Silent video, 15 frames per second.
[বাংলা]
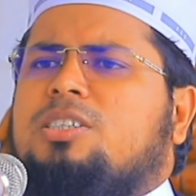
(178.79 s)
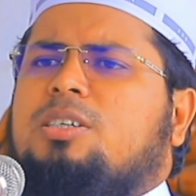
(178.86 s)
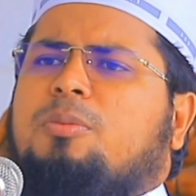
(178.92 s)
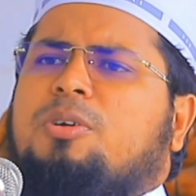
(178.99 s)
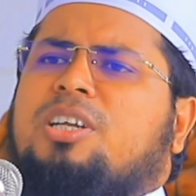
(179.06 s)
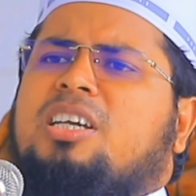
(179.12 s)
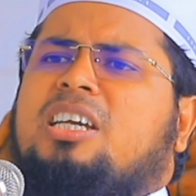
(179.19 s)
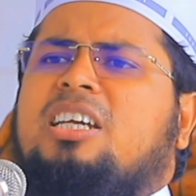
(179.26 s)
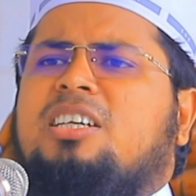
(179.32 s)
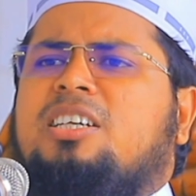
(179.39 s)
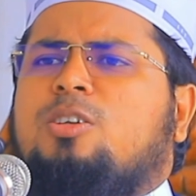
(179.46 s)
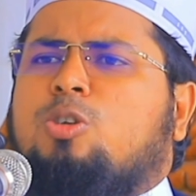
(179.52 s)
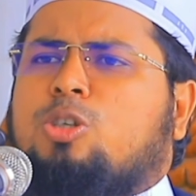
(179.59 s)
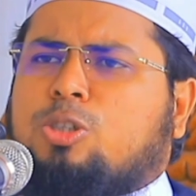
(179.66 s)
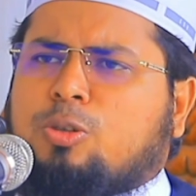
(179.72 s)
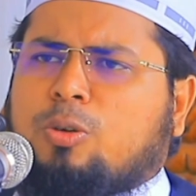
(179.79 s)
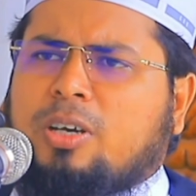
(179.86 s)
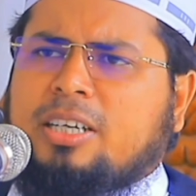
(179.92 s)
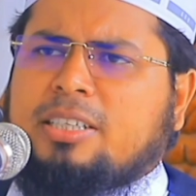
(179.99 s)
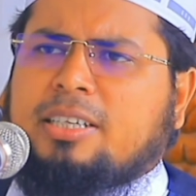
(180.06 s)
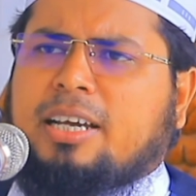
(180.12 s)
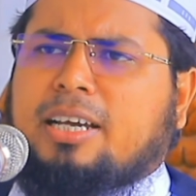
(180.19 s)
যেমন কিডনি নষ্ট
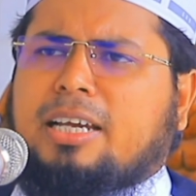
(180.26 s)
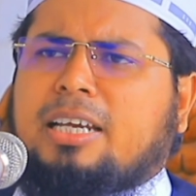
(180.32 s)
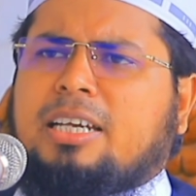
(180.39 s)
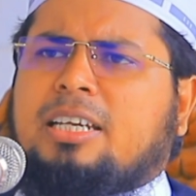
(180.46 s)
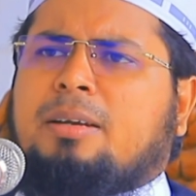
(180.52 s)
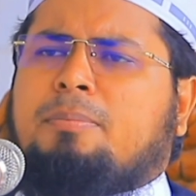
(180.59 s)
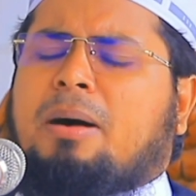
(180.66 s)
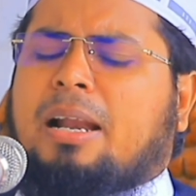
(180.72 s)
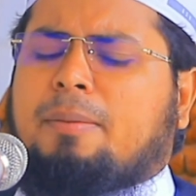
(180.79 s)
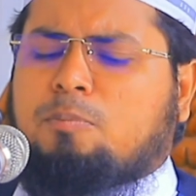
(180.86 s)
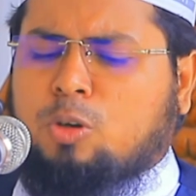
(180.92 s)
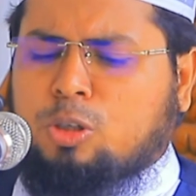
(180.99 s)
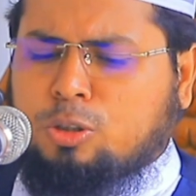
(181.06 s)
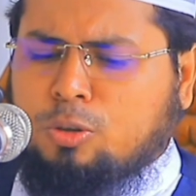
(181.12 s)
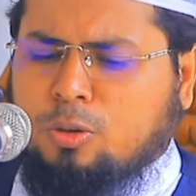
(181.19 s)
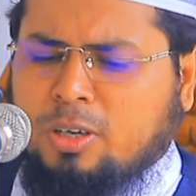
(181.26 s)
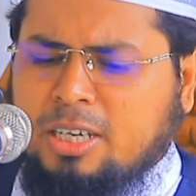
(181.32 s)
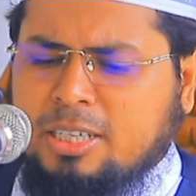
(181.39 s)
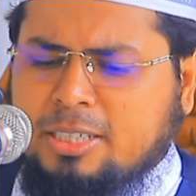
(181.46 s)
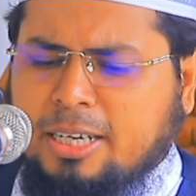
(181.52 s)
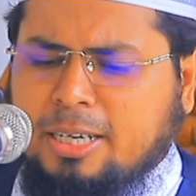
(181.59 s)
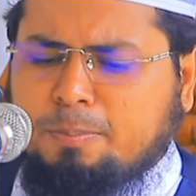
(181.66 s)
হয়ে যায় কিডনির বাল্ব নষ্ট
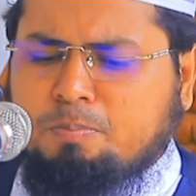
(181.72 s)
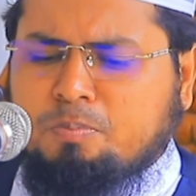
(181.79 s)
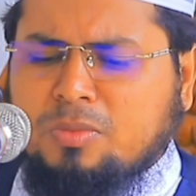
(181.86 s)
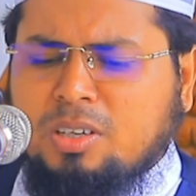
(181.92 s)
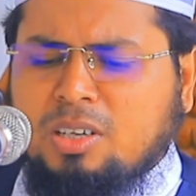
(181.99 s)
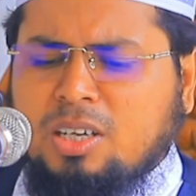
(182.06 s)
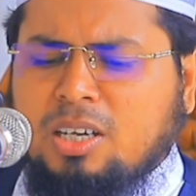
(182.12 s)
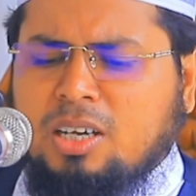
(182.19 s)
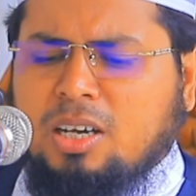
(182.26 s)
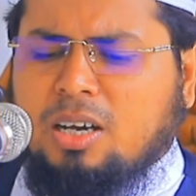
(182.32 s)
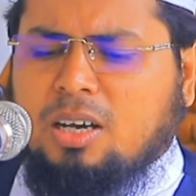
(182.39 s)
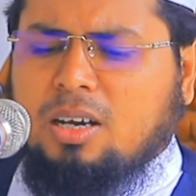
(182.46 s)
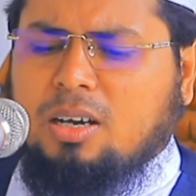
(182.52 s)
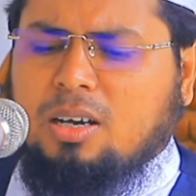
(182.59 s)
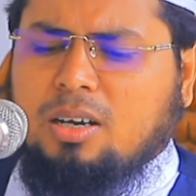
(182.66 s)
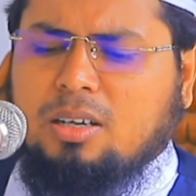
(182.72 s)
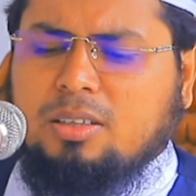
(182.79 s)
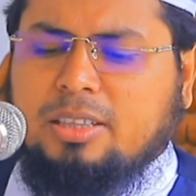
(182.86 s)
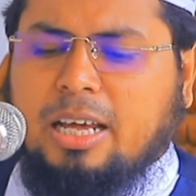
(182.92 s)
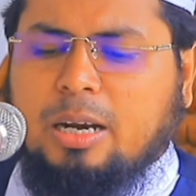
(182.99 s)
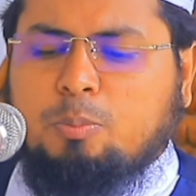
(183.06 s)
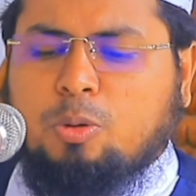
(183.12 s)
হয়ে যায়
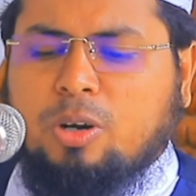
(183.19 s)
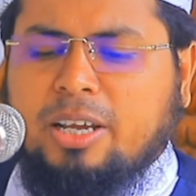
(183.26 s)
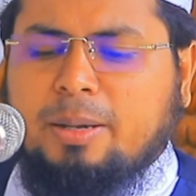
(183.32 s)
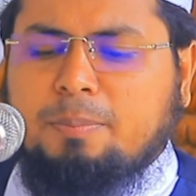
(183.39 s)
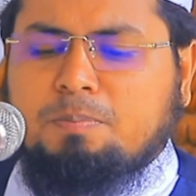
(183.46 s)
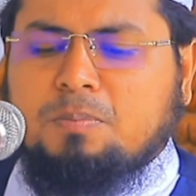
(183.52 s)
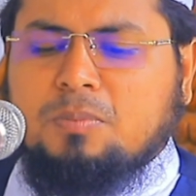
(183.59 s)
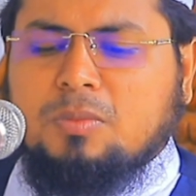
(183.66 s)
তারপরে